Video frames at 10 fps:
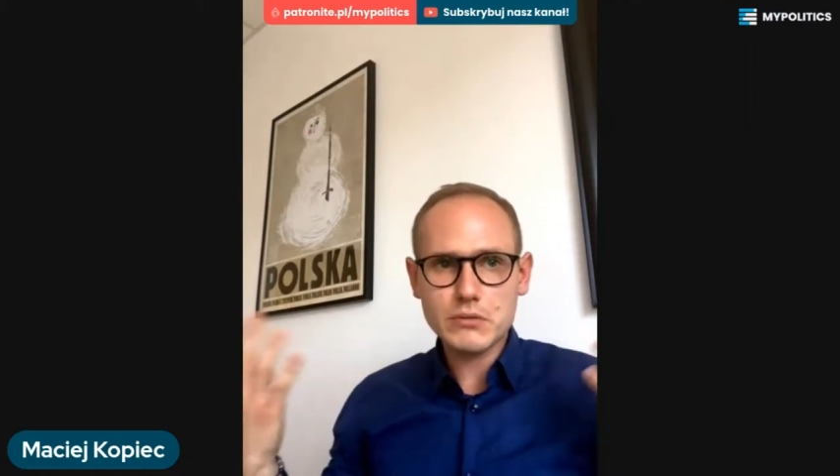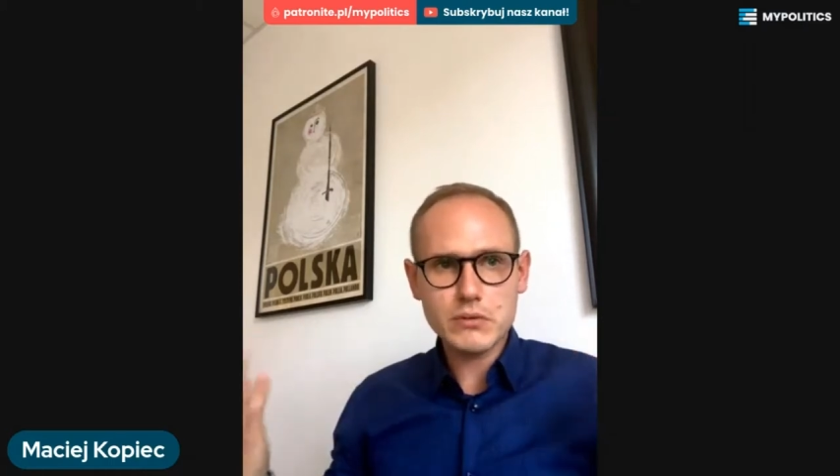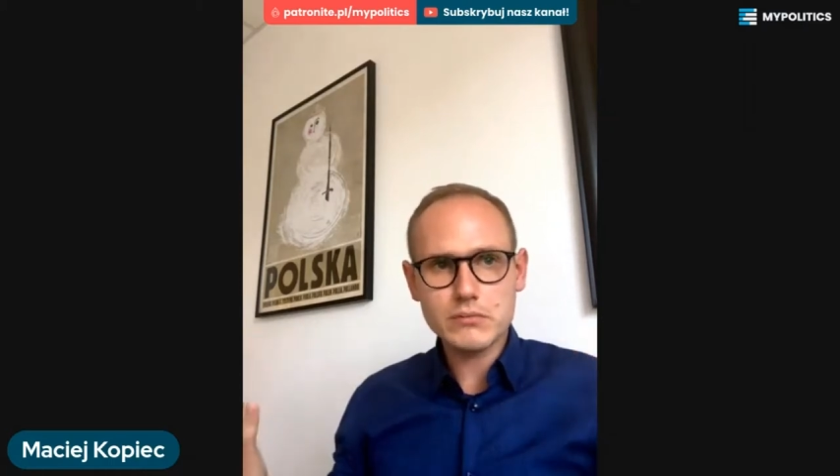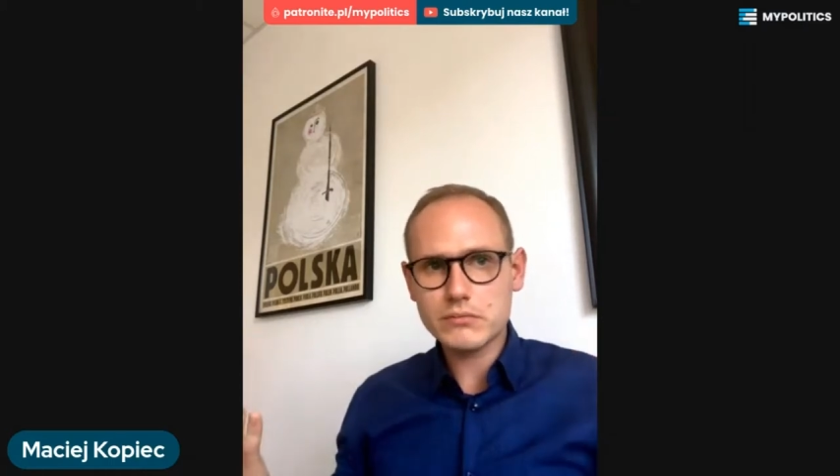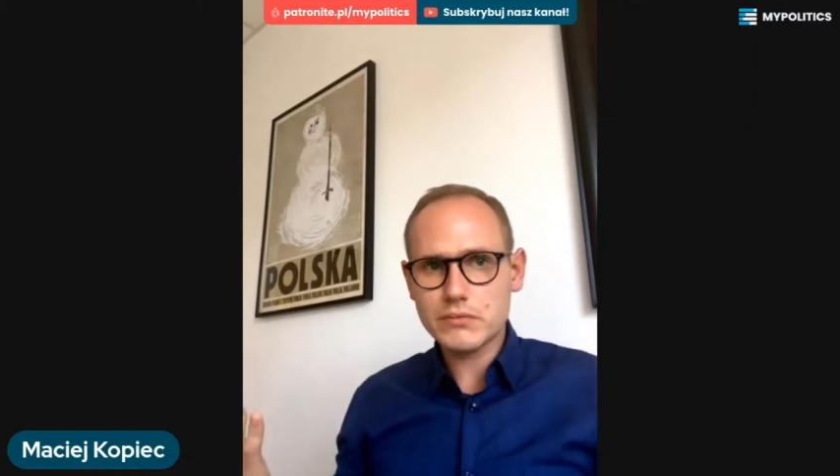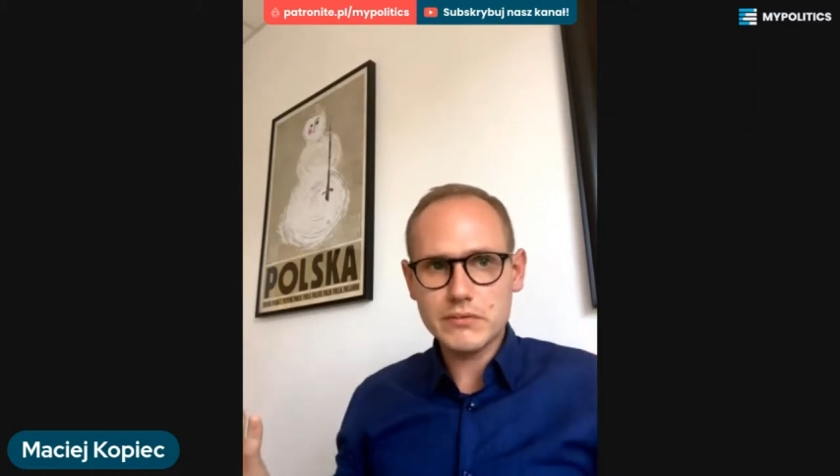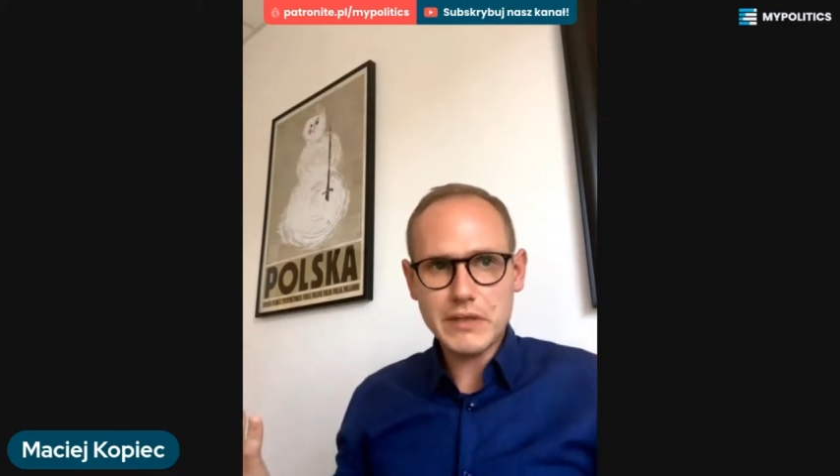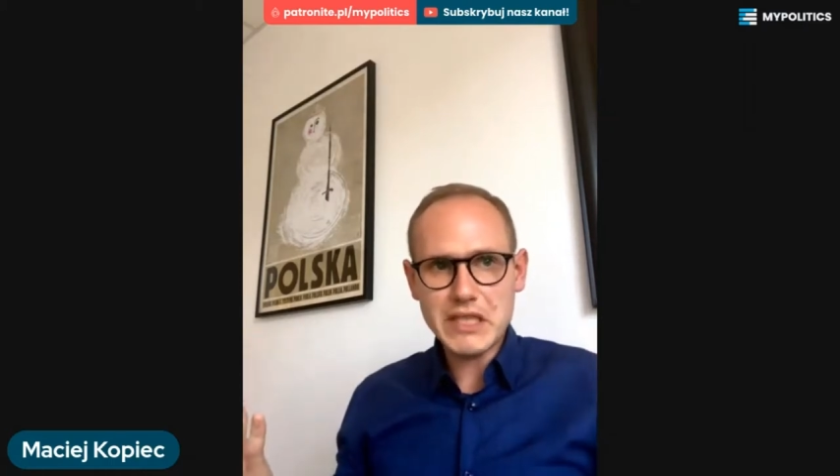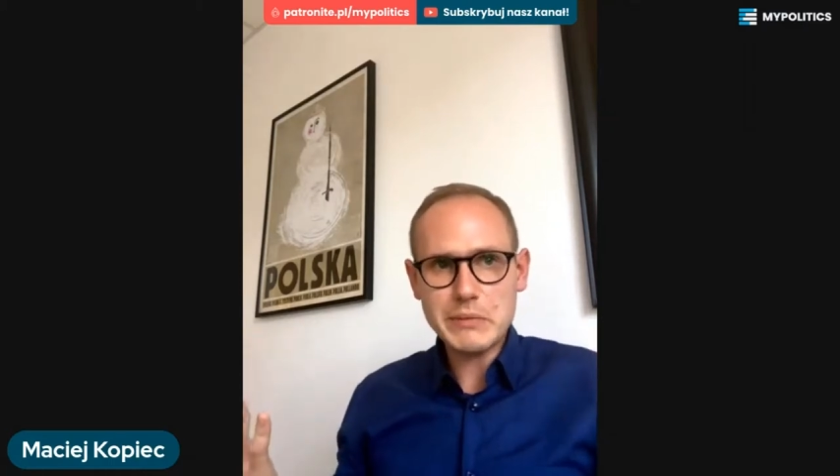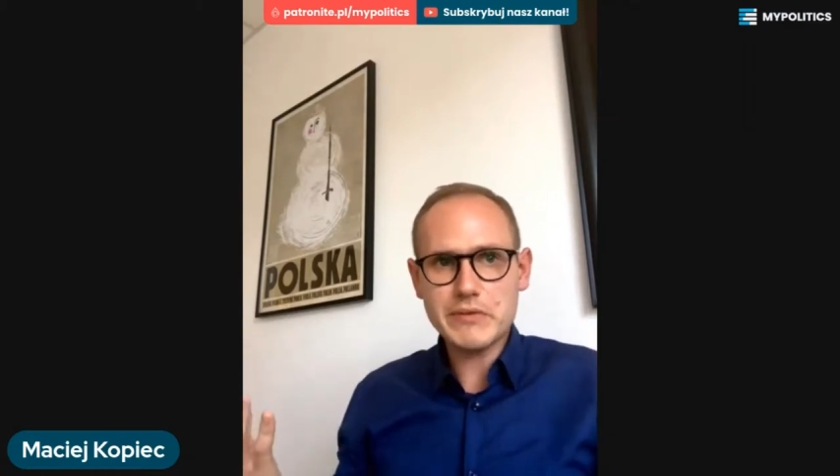którą
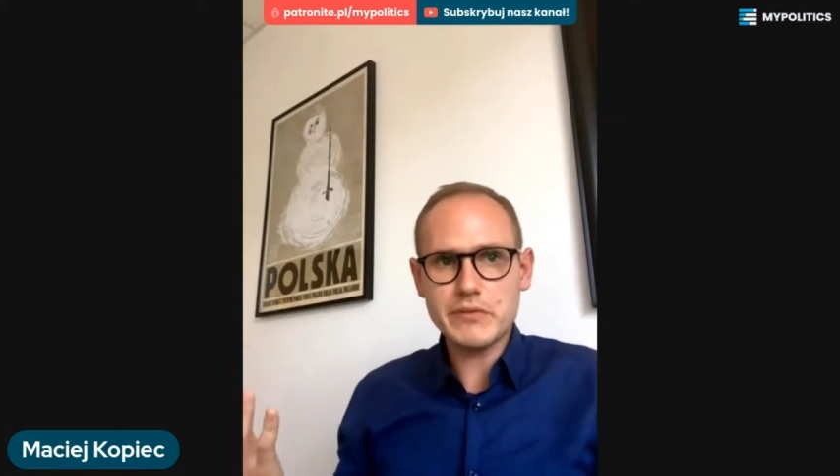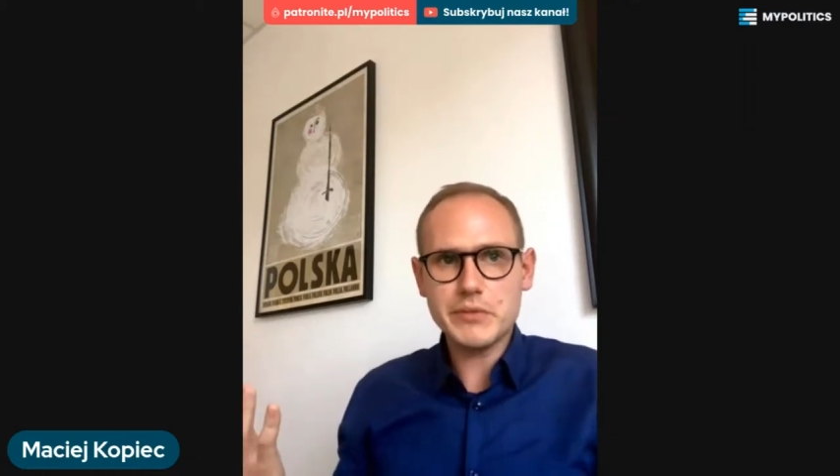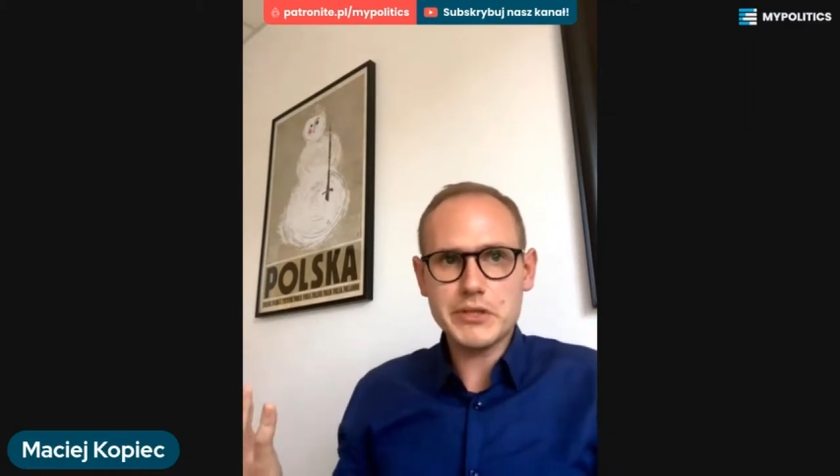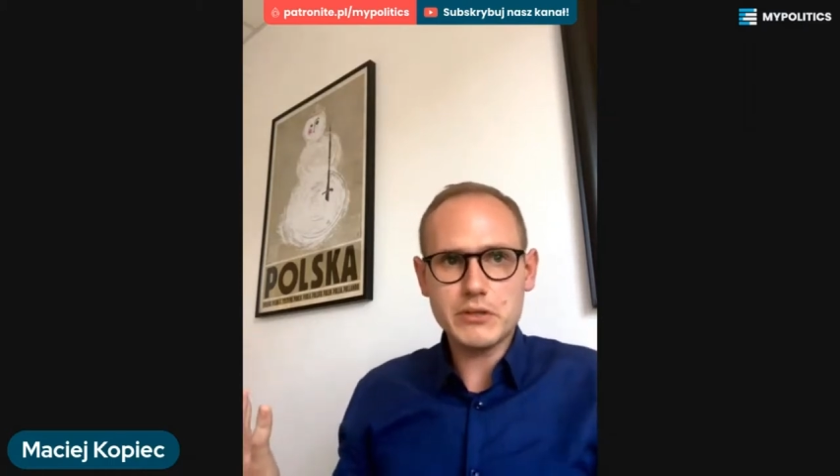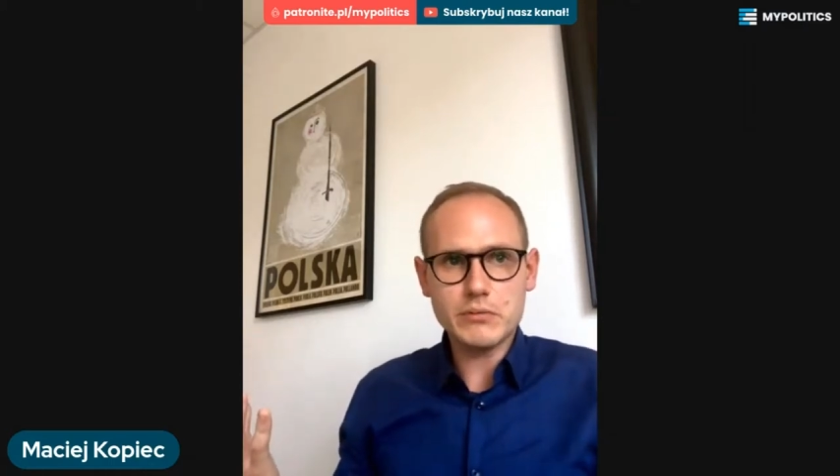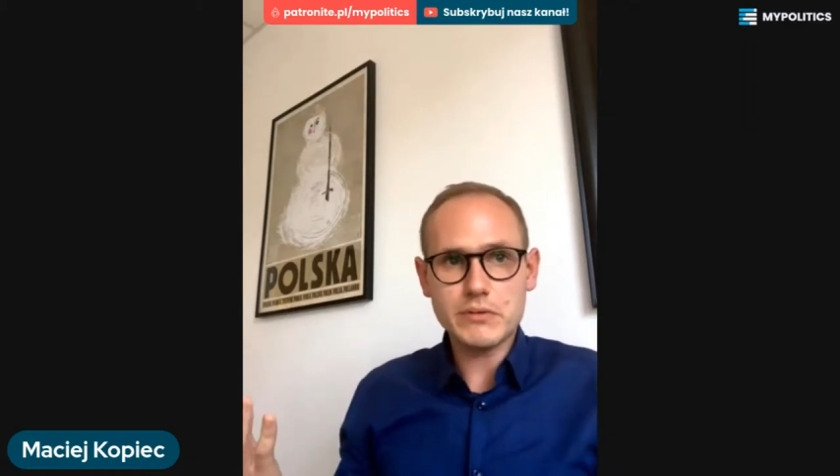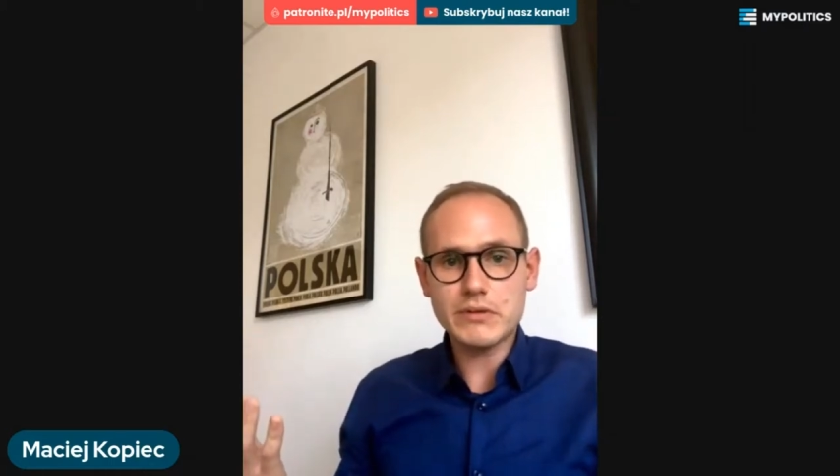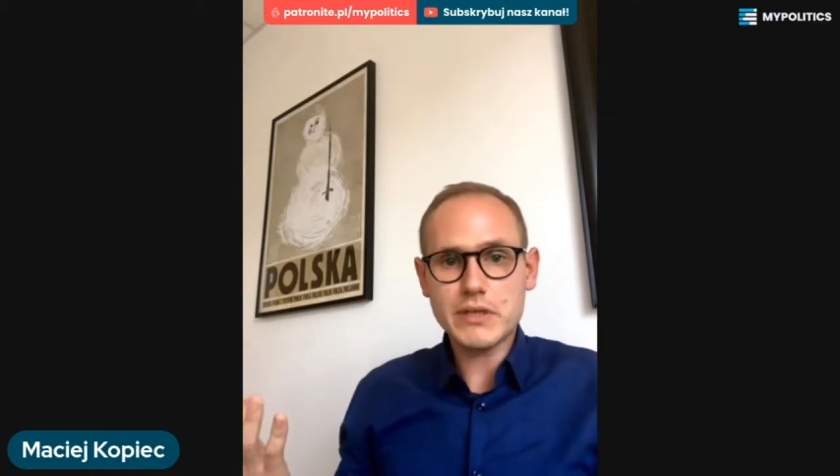na siebie wymyślił,